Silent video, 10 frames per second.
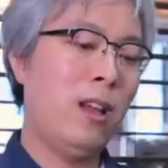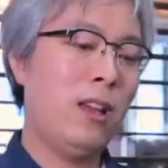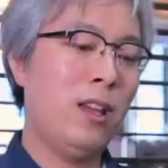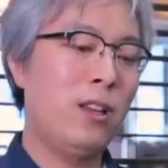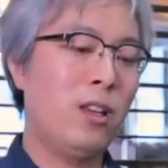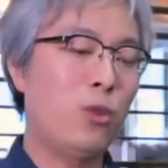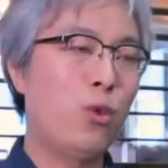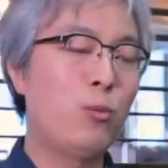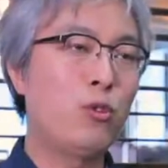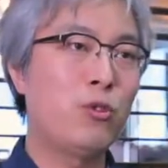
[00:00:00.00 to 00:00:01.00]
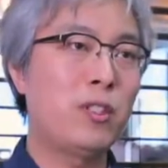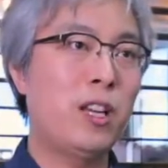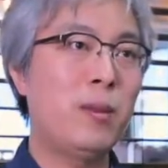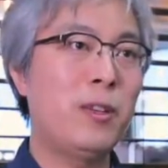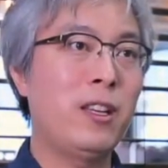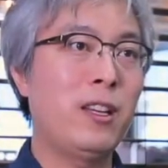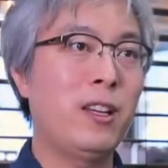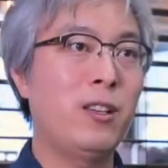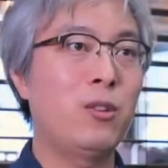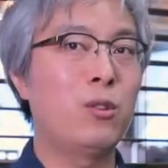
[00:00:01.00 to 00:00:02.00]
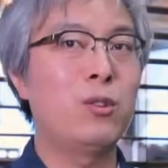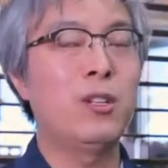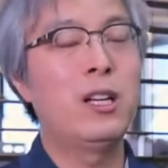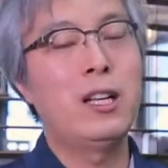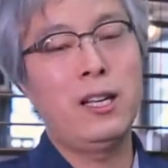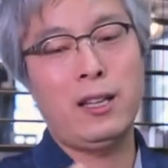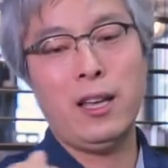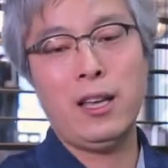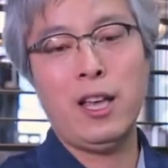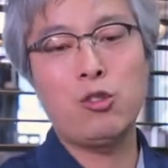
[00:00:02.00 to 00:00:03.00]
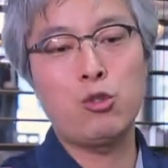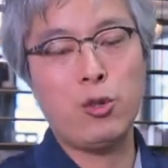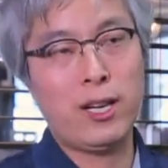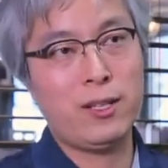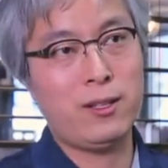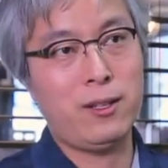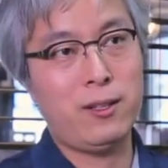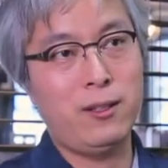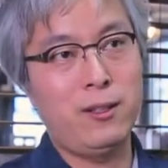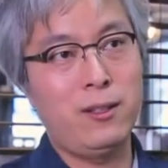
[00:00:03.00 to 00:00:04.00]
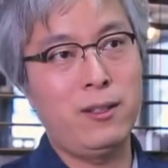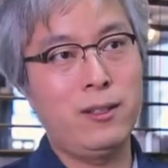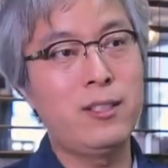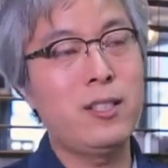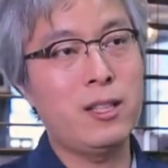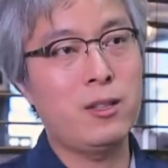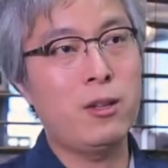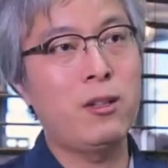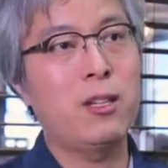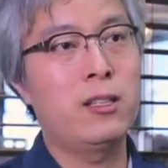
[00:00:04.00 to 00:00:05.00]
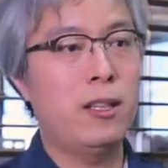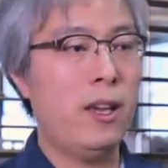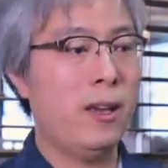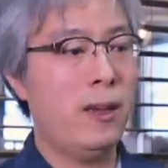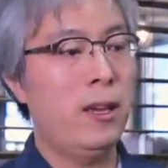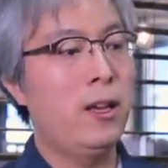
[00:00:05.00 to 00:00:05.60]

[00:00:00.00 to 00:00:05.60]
나에게 이렇게 도움을 주는 사람이니까 이거를 나에게 해줄 줄 알았어요. 의지했어요. 근데 그게